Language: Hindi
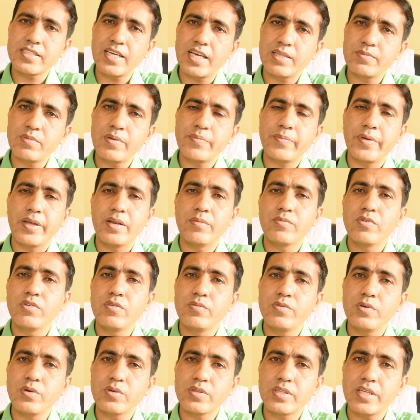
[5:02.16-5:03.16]
साथ में पेनफुल
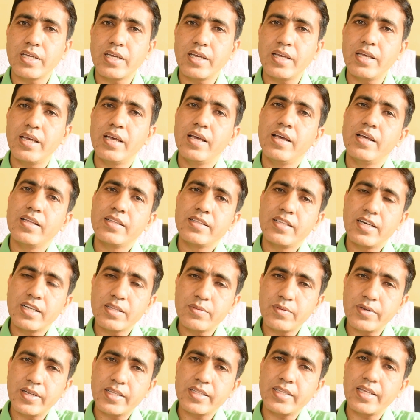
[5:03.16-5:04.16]
भी होते हैं दर्द
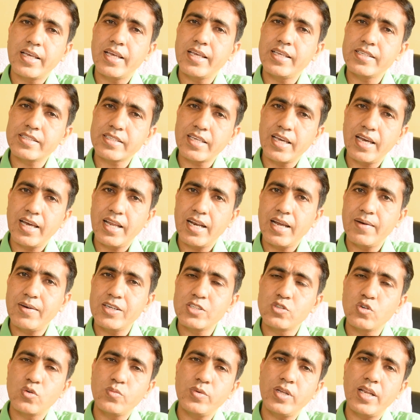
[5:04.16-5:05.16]
भी रहते हैं इसके अलावा
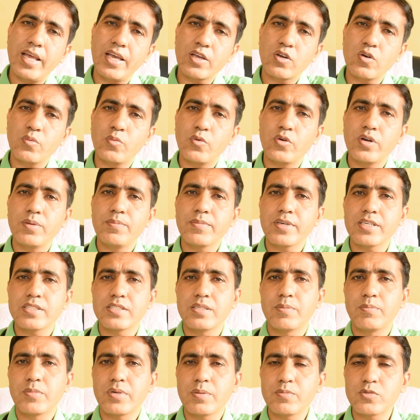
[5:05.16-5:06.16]
जो भी लाइकोपोडियम के
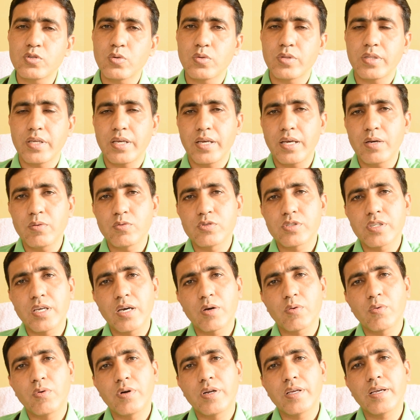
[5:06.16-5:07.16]
सिम्टम्स होते हैं उसके
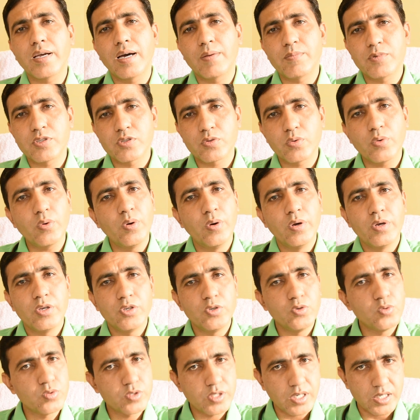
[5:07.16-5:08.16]
अकॉर्डिंग आप इसको
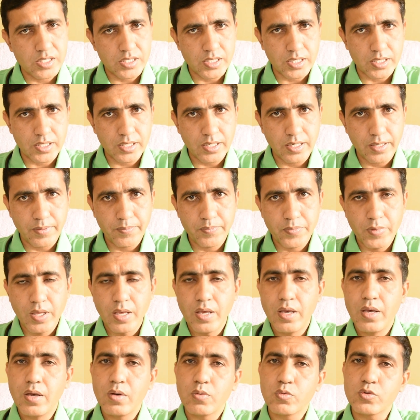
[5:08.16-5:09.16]
यूज़ कर सकते हैं
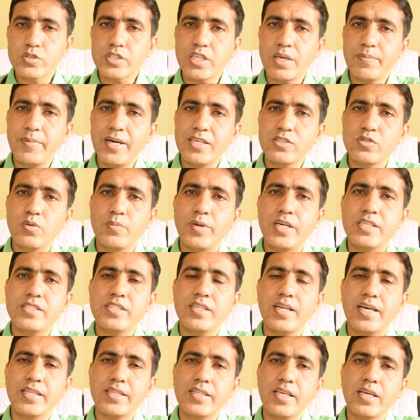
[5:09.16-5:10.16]
उसके बाद जो
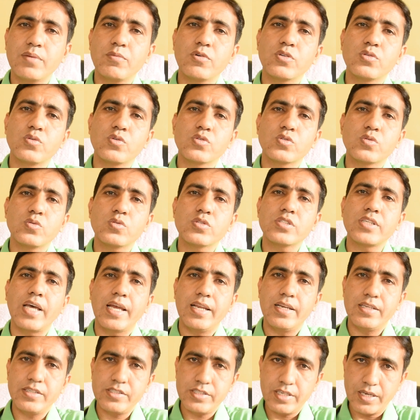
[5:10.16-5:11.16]
मेडिसिन आती है वो दोस्तों
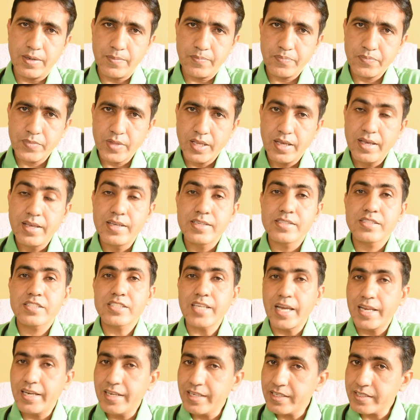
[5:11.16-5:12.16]
साइलिसिया
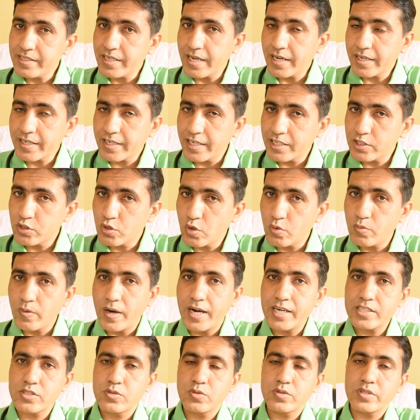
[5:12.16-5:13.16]
साइलिसिया के जो
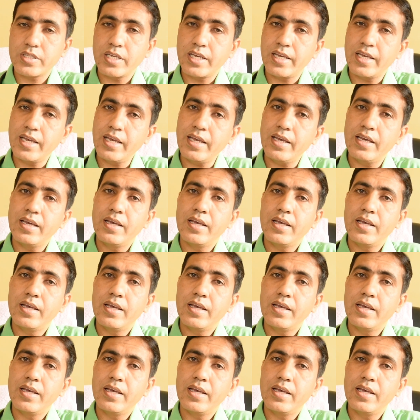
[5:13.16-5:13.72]
वार्ड्स होते हैं